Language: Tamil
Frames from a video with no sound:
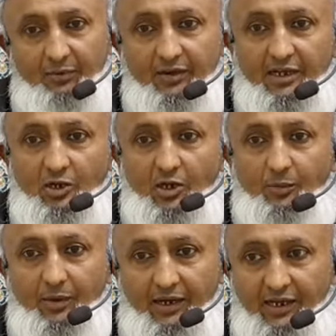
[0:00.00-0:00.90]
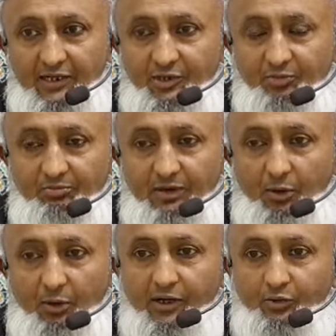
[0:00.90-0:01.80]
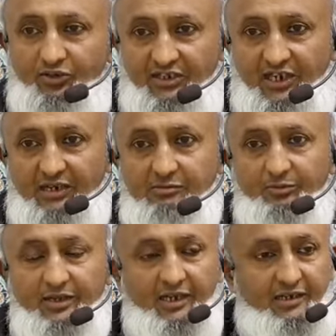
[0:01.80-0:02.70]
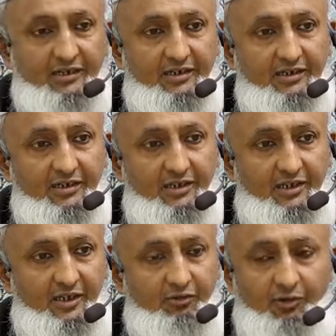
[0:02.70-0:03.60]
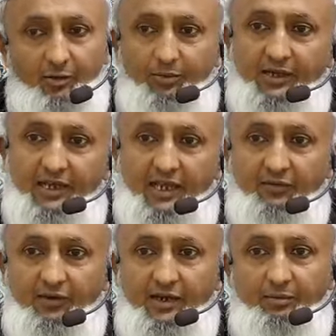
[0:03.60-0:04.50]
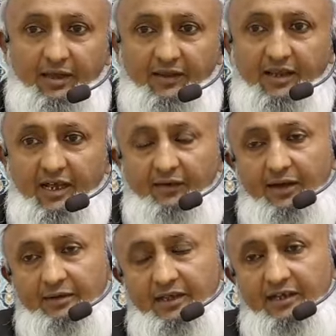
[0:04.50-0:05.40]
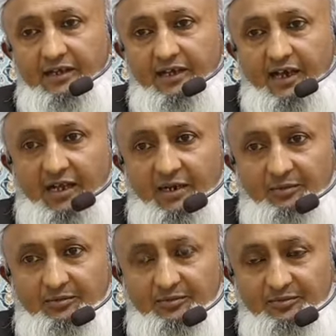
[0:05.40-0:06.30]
அவர்களுடைய பாராட்டும் அவர்களுடைய உற்சாகமும் தான் எவ்வளோ பெரிய அறிவியல் மேதையாக வளர்வதற்கு காரணம்